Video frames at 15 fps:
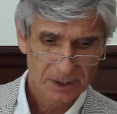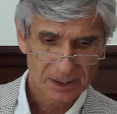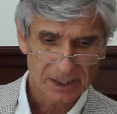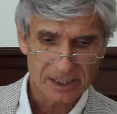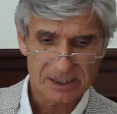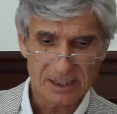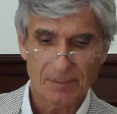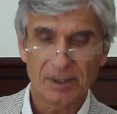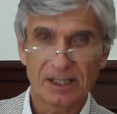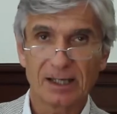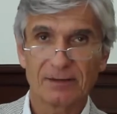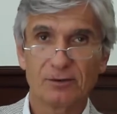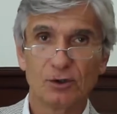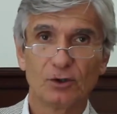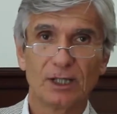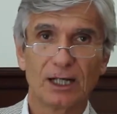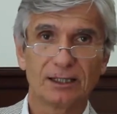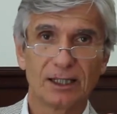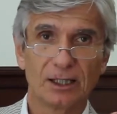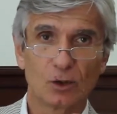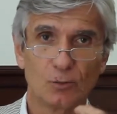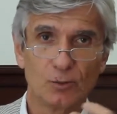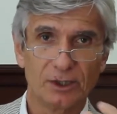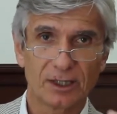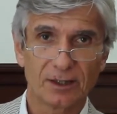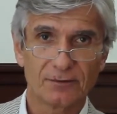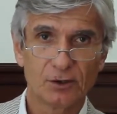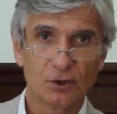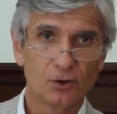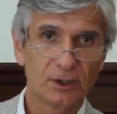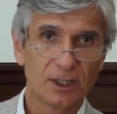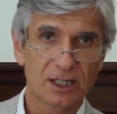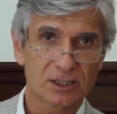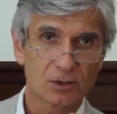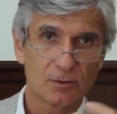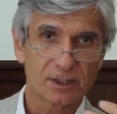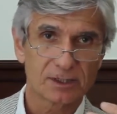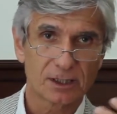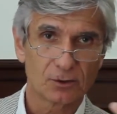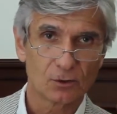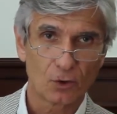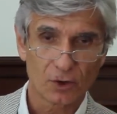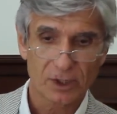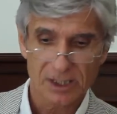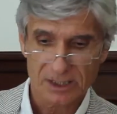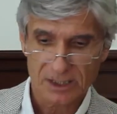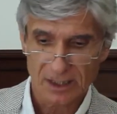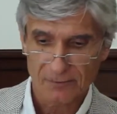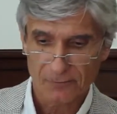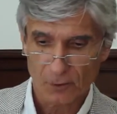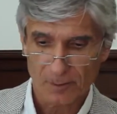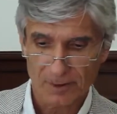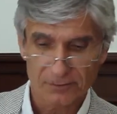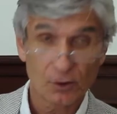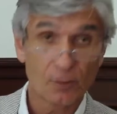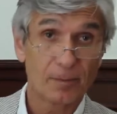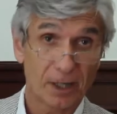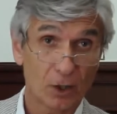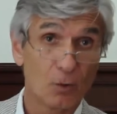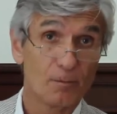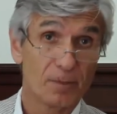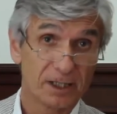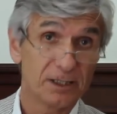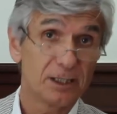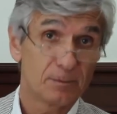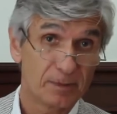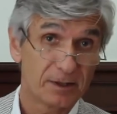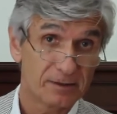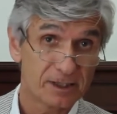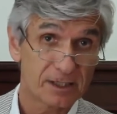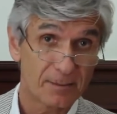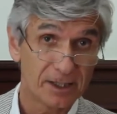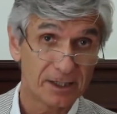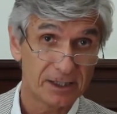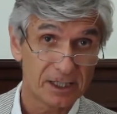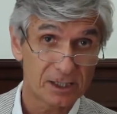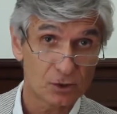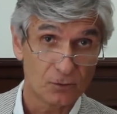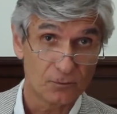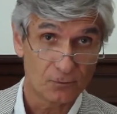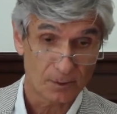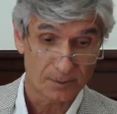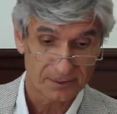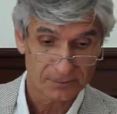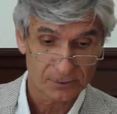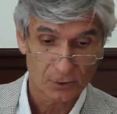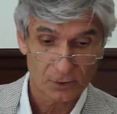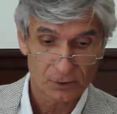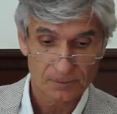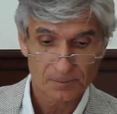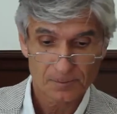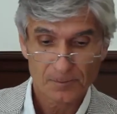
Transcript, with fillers: que es la aplicación de la telecomunicación, de las nuevas tecnologías de la información para compartir precisamente esta información,